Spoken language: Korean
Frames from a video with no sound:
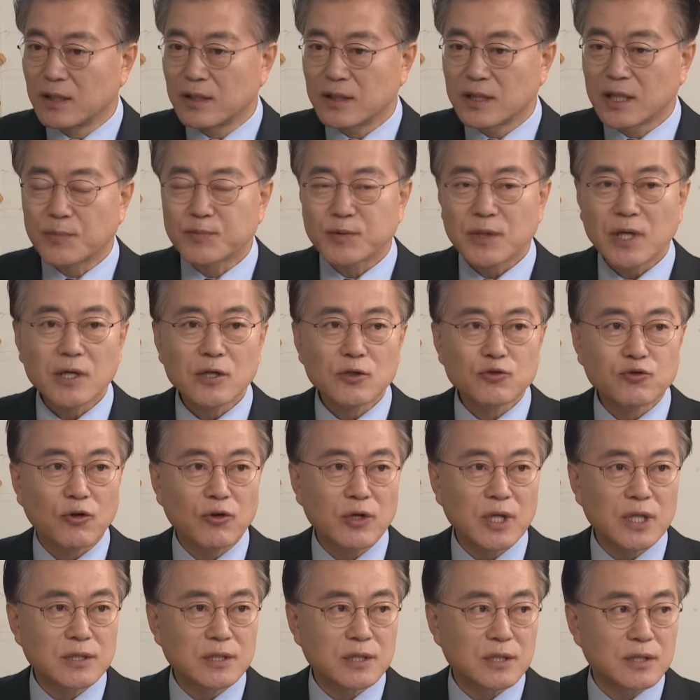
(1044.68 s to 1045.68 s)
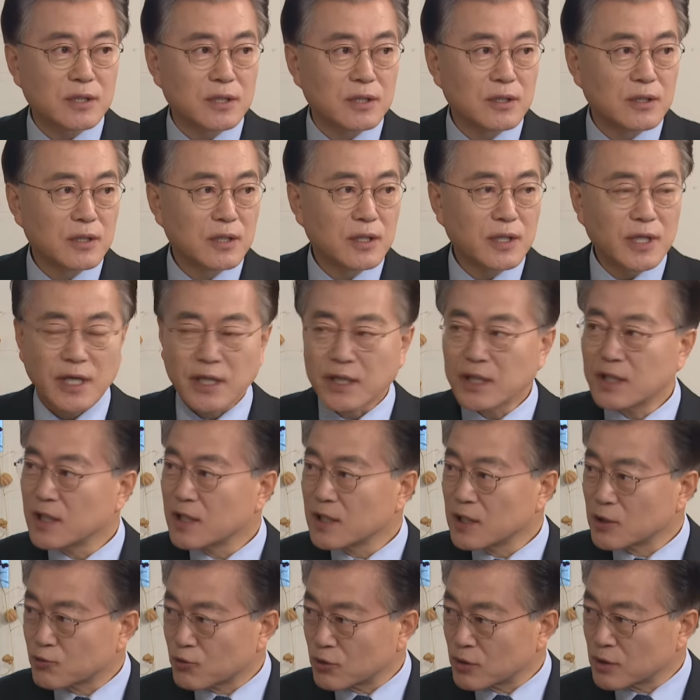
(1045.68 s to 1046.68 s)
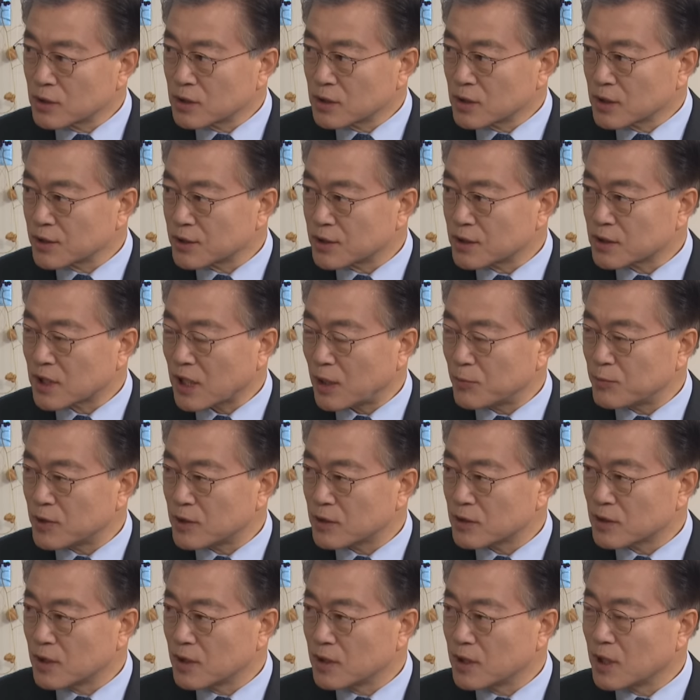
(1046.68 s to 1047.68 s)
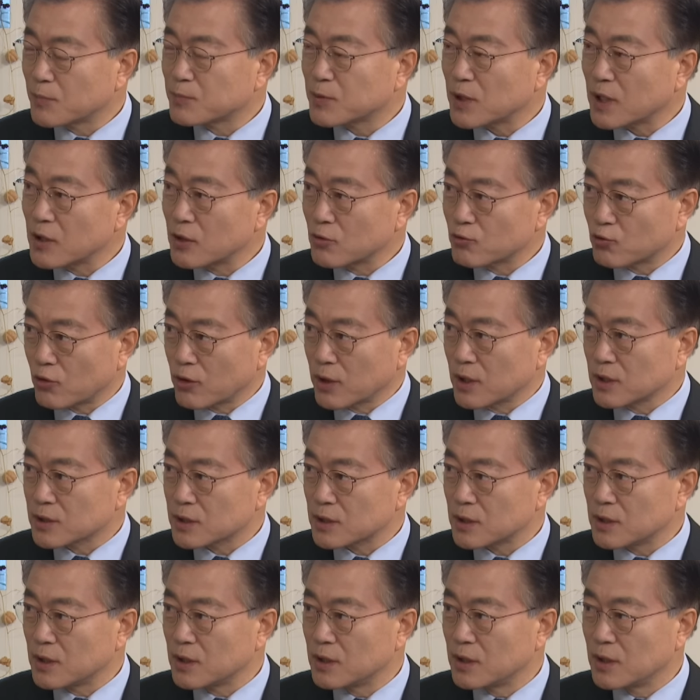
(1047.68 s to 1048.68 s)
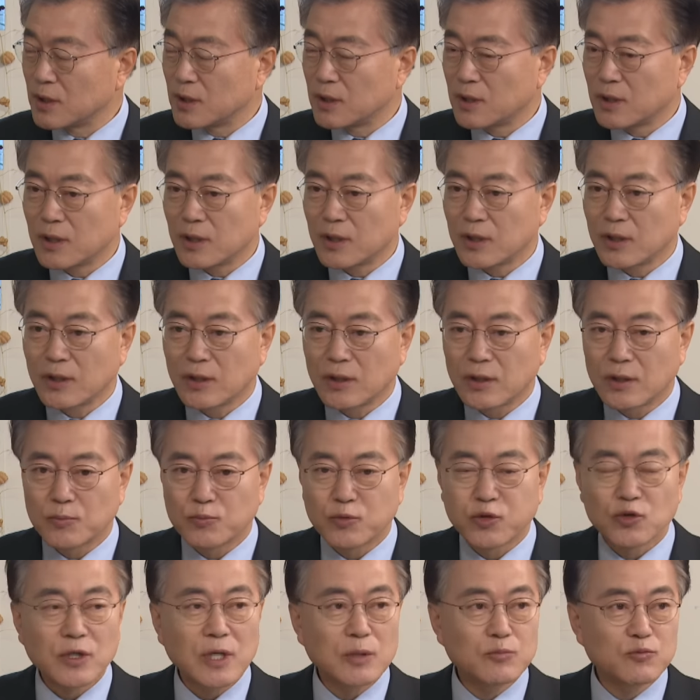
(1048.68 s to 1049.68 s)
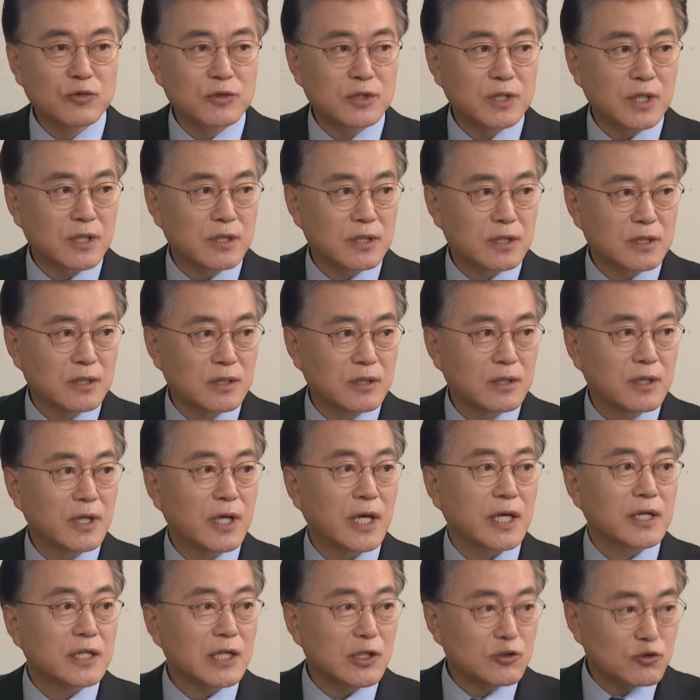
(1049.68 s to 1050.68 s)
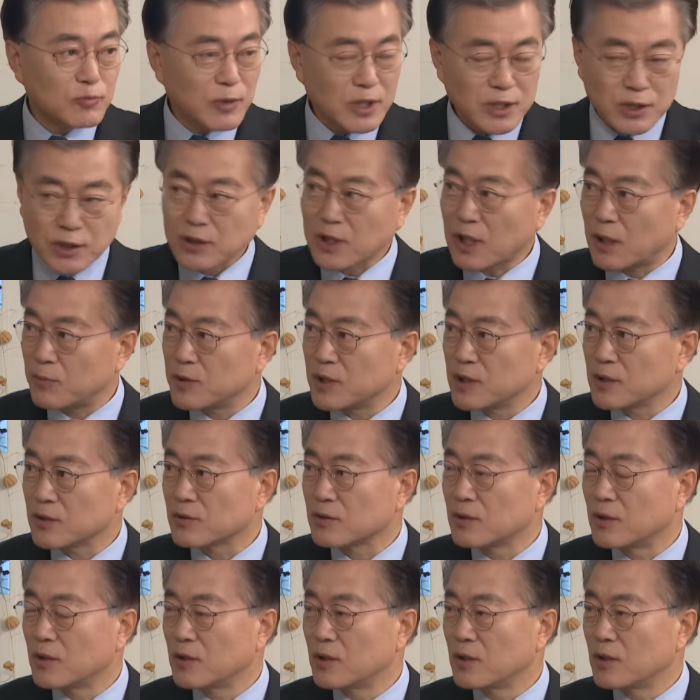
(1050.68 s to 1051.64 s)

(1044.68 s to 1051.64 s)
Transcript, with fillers: 협상을 통해서 해결해낼 수 있는 것이 있다면, 협상을 통해서 북핵 문제를 해결할 수만 있다면